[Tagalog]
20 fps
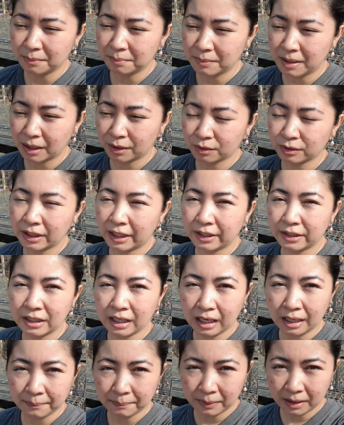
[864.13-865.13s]
bago tayo
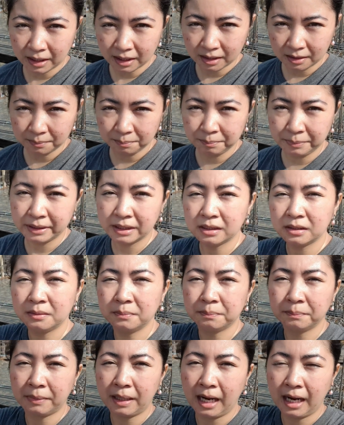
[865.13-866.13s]
nakapag-build
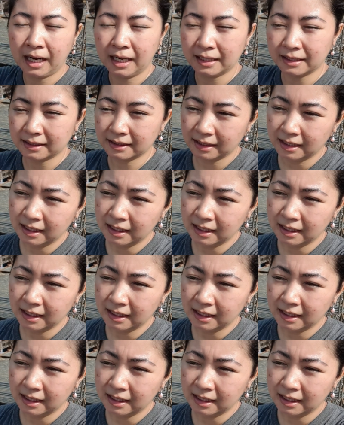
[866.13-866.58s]
paangat.